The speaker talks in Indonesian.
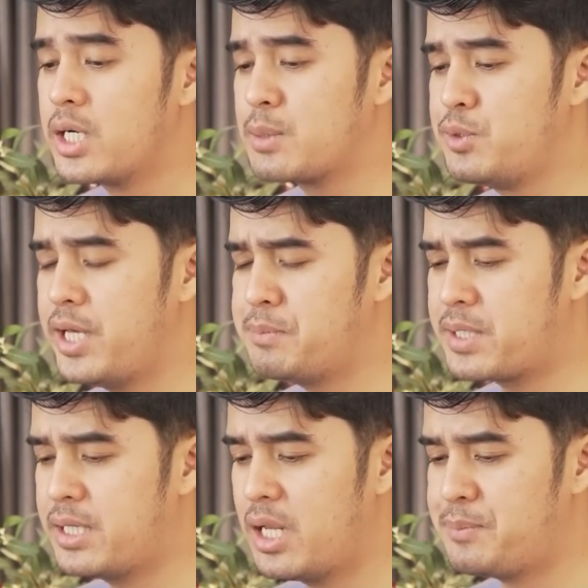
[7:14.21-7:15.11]
Kemudian
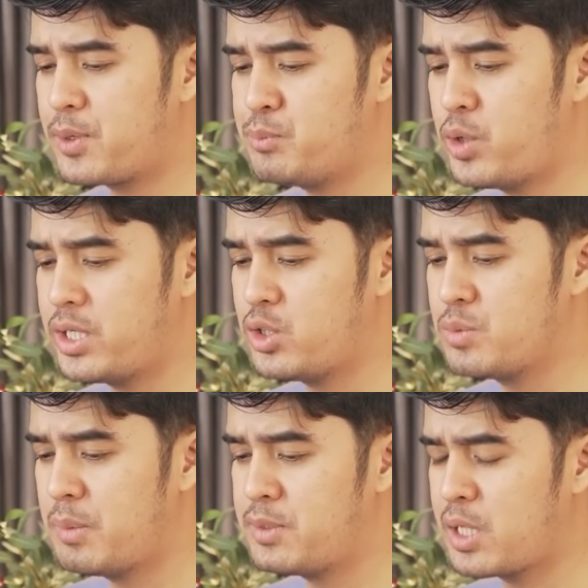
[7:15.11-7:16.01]
pergilah perempuan itu
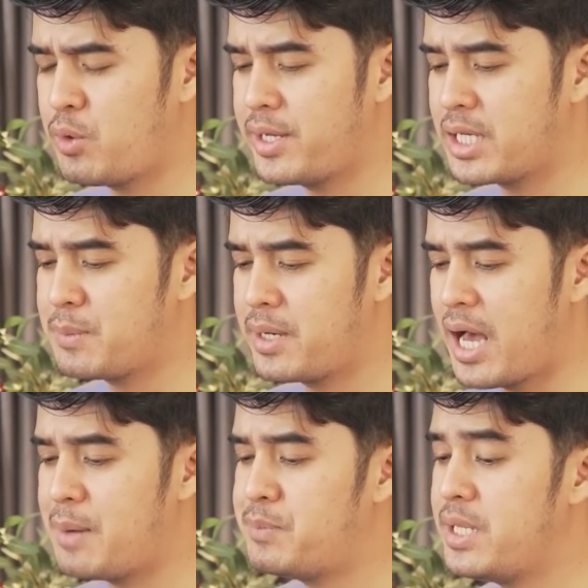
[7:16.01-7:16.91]
memberitahukannya
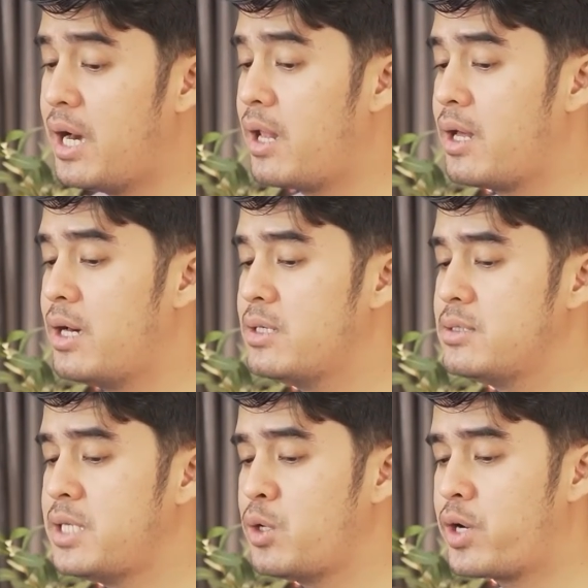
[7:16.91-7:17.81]
kepada abdi Allah.
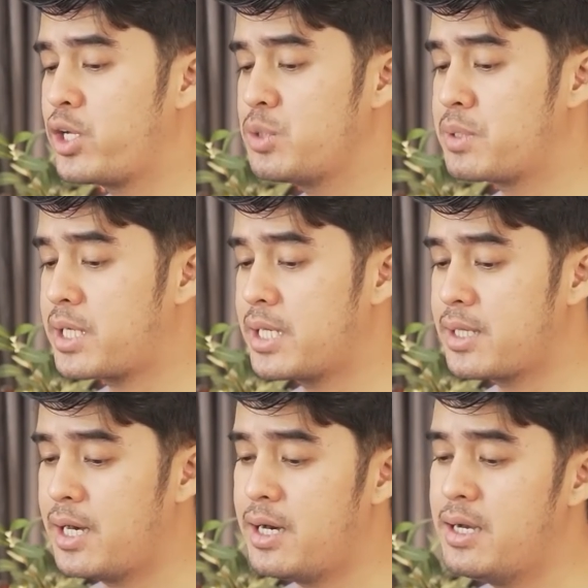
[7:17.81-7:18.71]
Dan orang itu
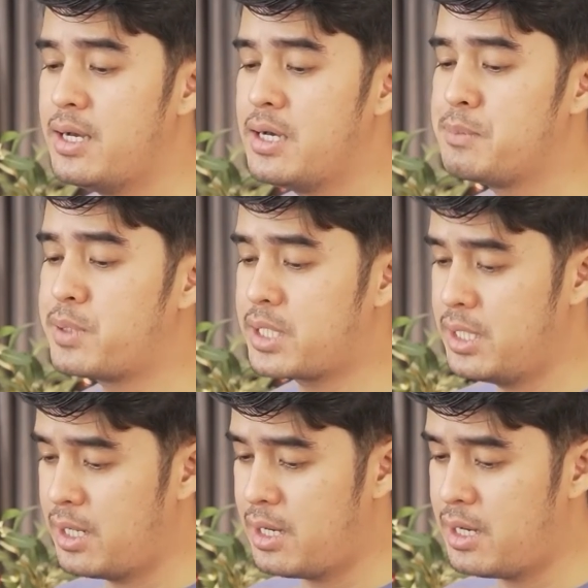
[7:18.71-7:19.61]
berkata,
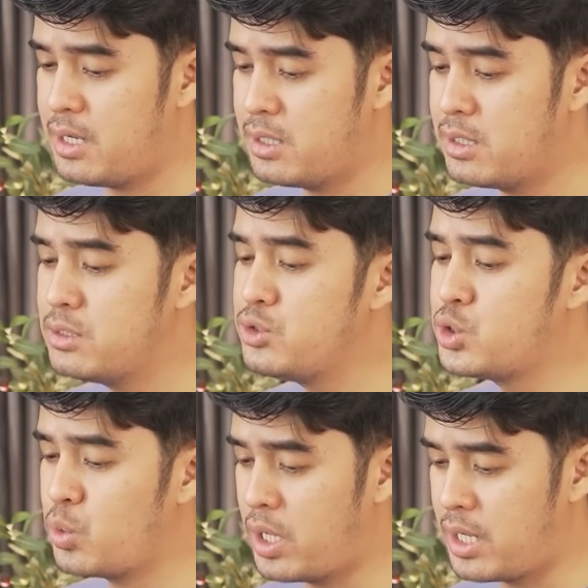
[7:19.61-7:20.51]
pergilah
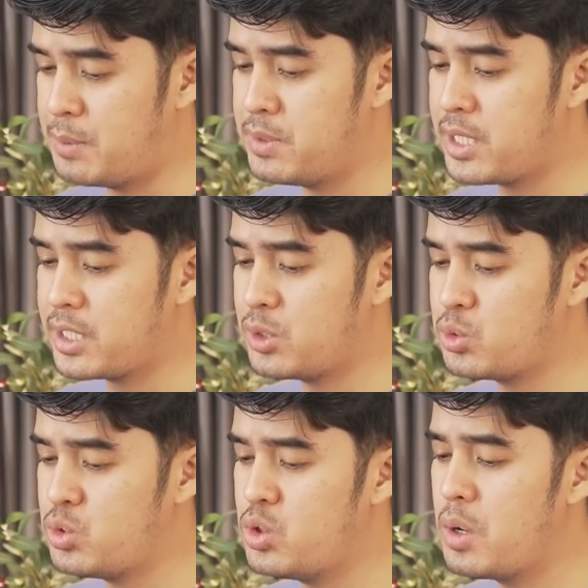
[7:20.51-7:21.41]
jualah minyak
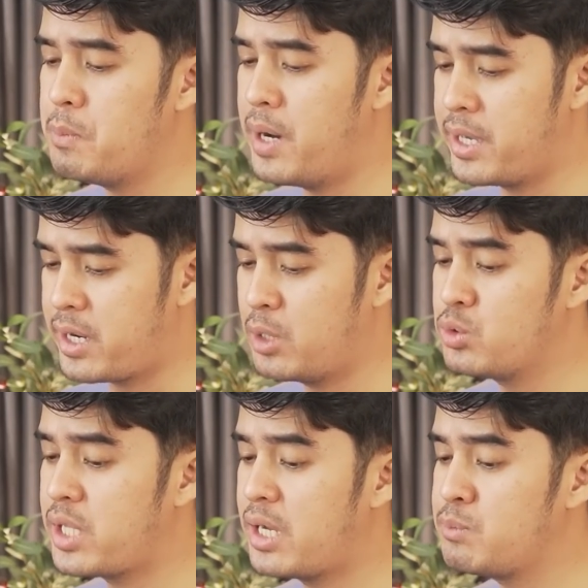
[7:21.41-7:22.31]
itu, bayarlah
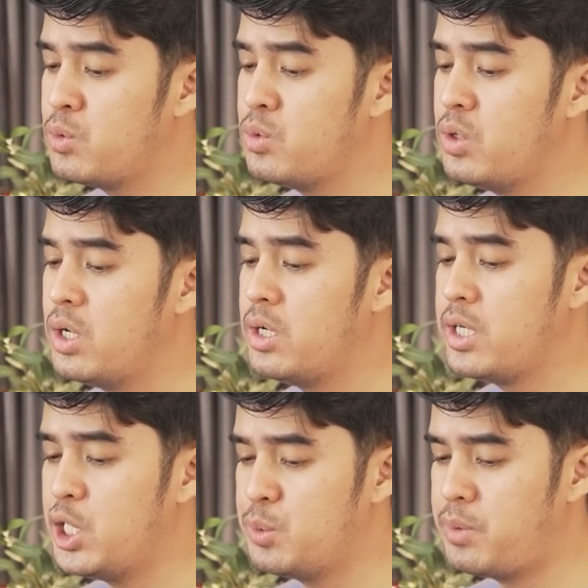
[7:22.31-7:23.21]
hutangmu,
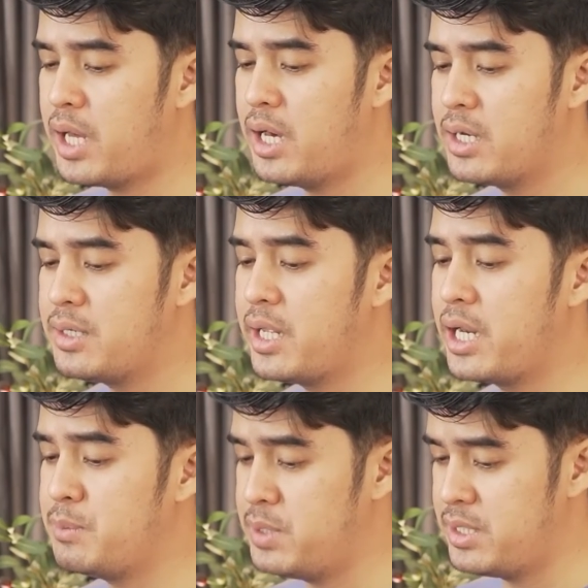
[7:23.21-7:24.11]
hiduplah dari
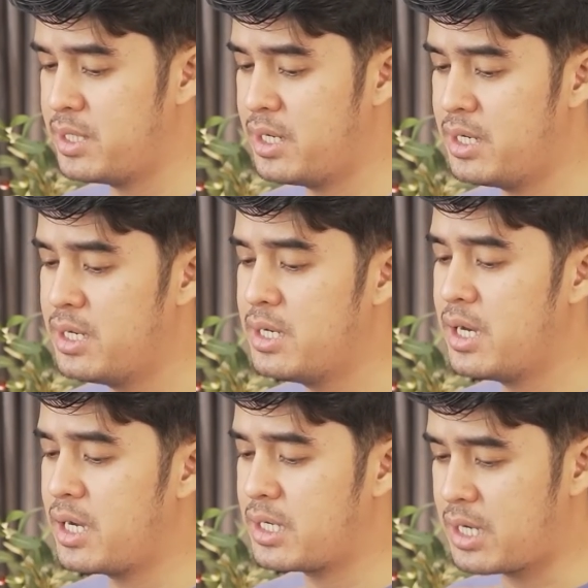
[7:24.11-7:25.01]
lebihnya
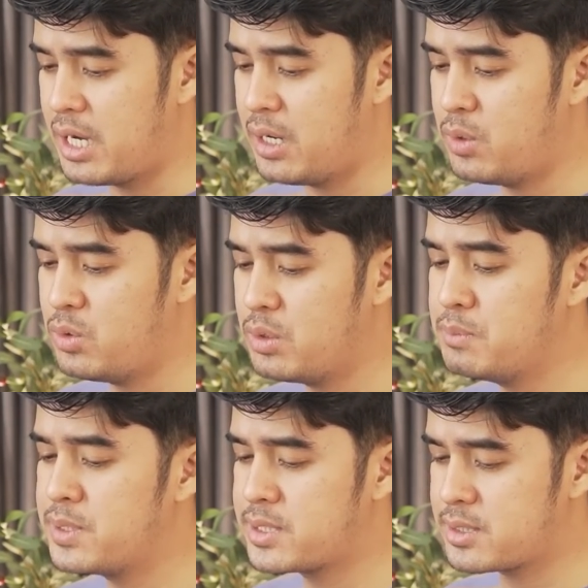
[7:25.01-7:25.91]
engkau
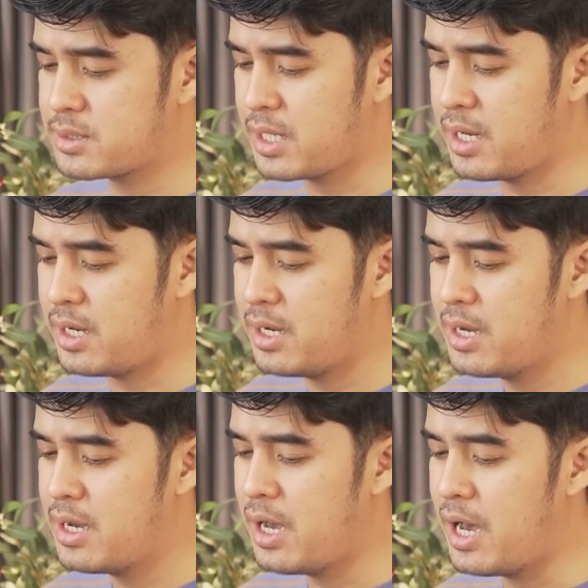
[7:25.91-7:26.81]
beserta
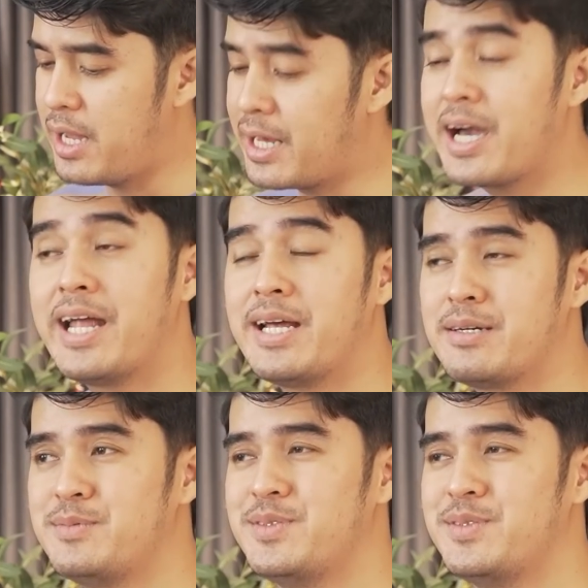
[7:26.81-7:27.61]
anak-anak.